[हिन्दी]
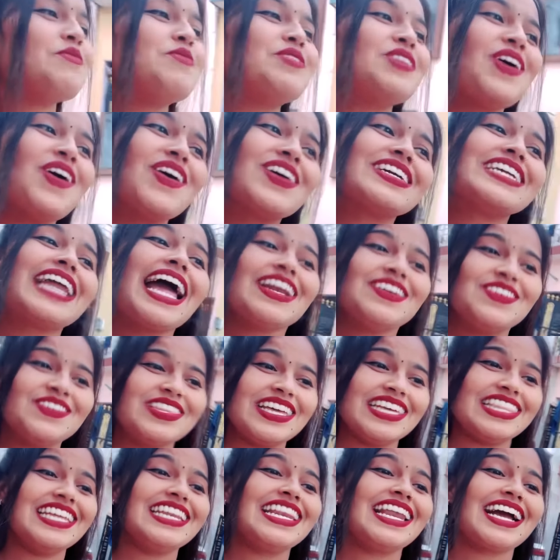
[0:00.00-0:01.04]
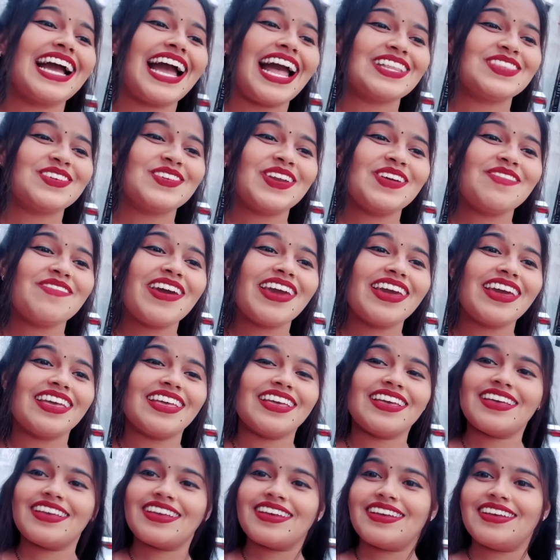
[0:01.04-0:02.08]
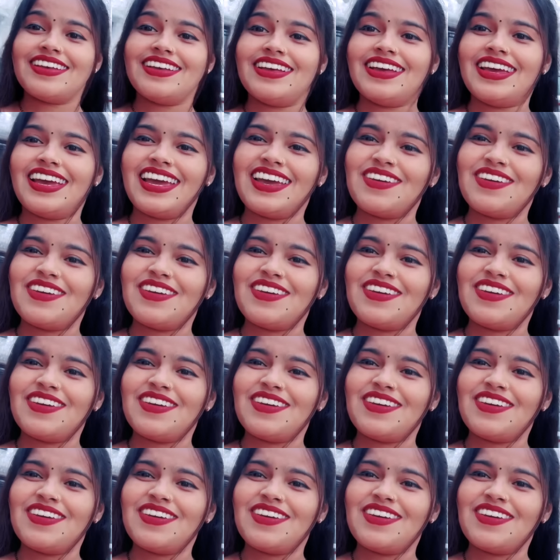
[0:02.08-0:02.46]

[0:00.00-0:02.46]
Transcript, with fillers: ब्लॉग डाल होते दिन लगा थो ना भाई हाँ।